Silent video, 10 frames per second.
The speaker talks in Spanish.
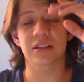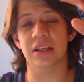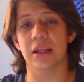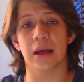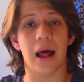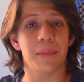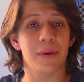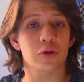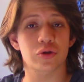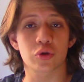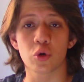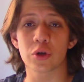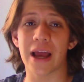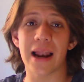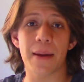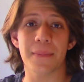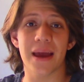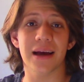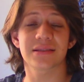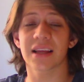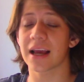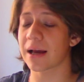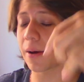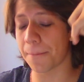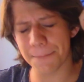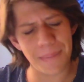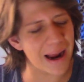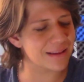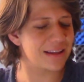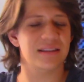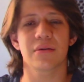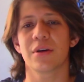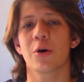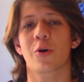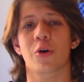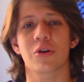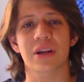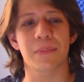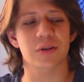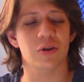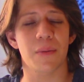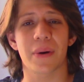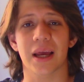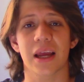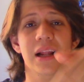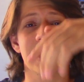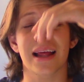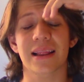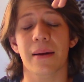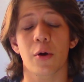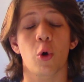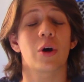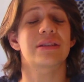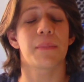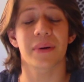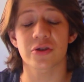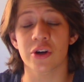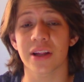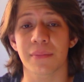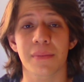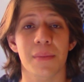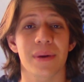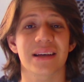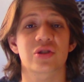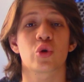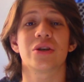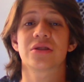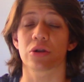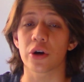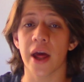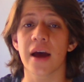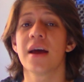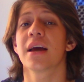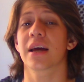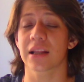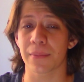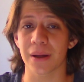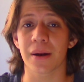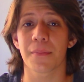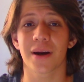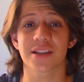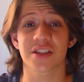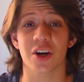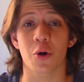si al menos tú ya la enviaste, comparte este video con otra persona para que él ya o esa persona también me envíe su historia que también merece ser